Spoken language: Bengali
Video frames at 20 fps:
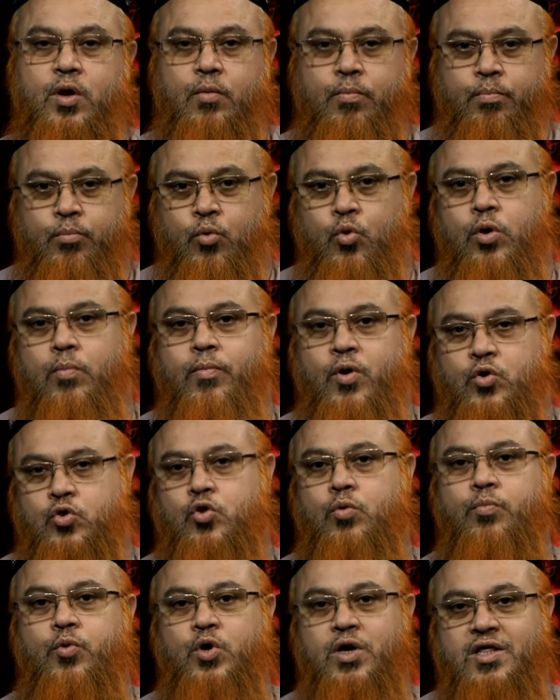মূল
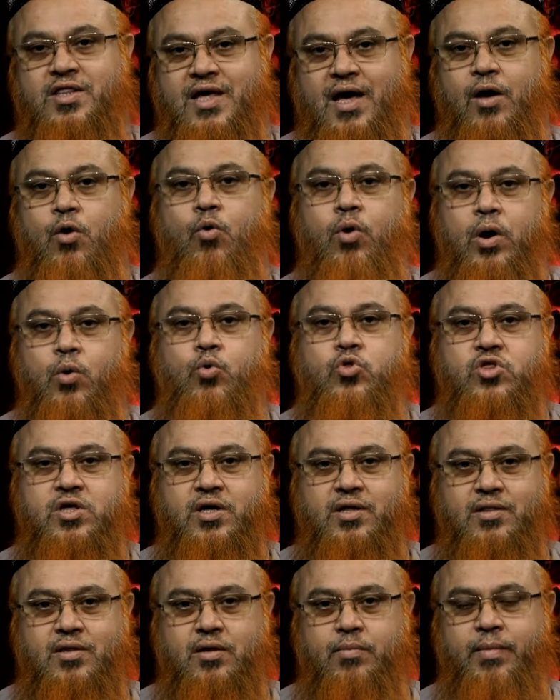বক্তব্যটি যা হওয়া
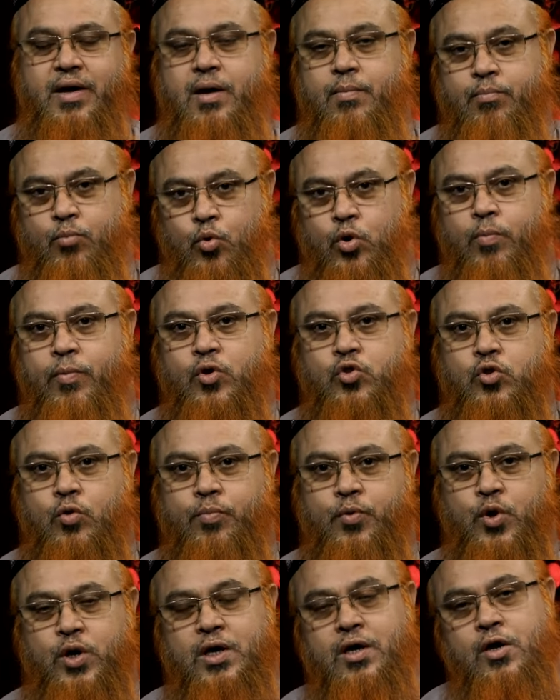উচিত বা মূল
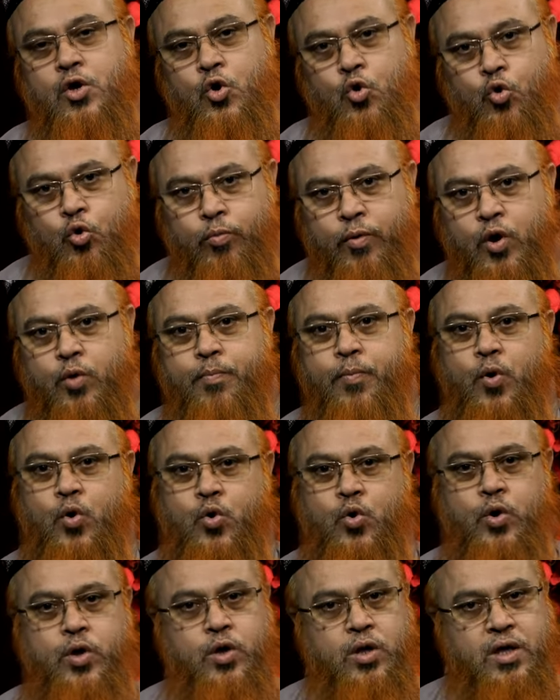বক্তব্যটি উভয়
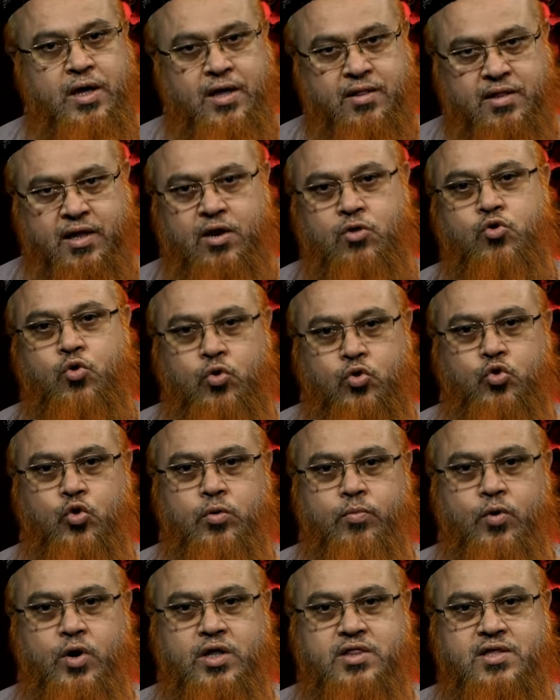পক্ষই তারা সত্যই
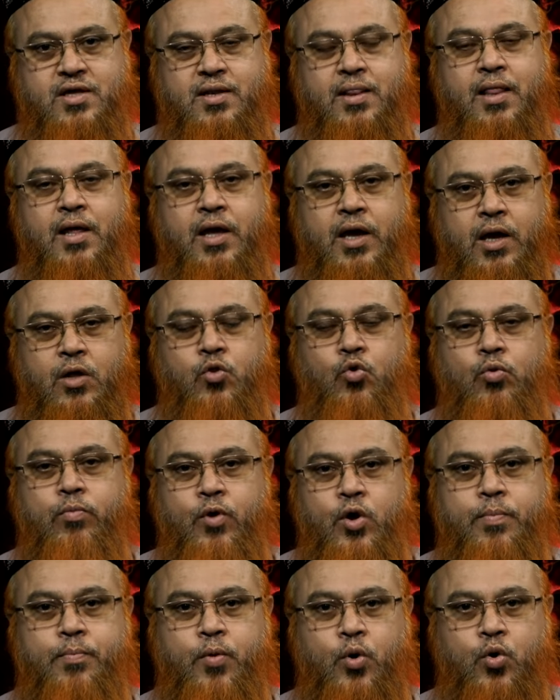বলেছেন কিন্তু
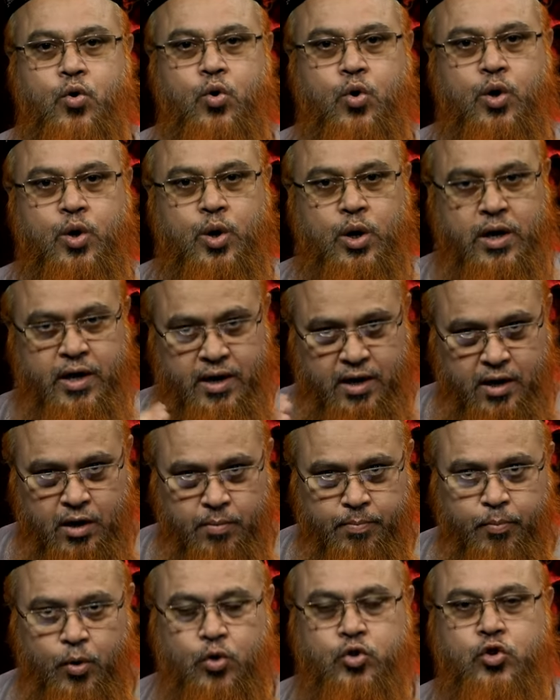উভয় পক্ষ এর
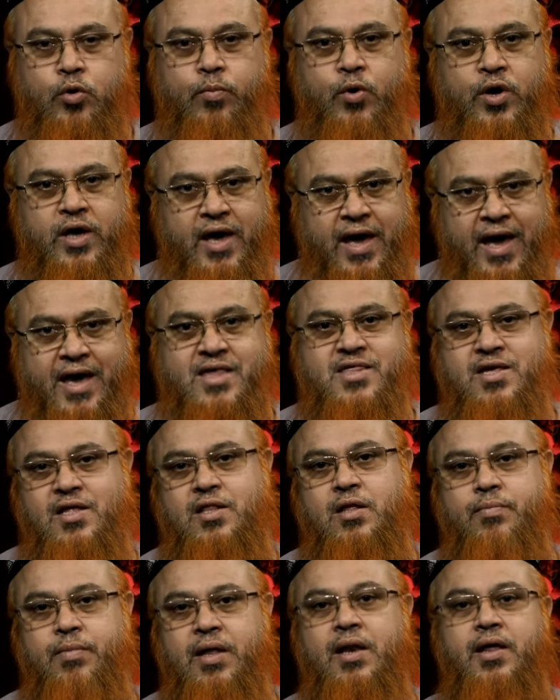বক্তব্যকে একসাথে
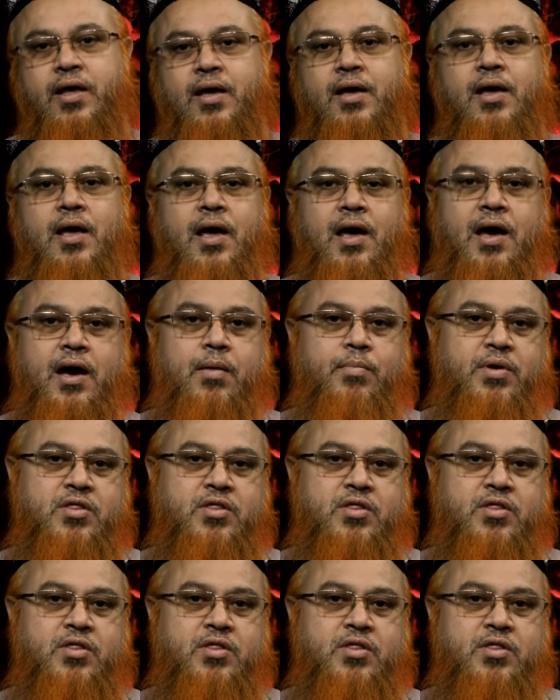মিলিয়ে আমরা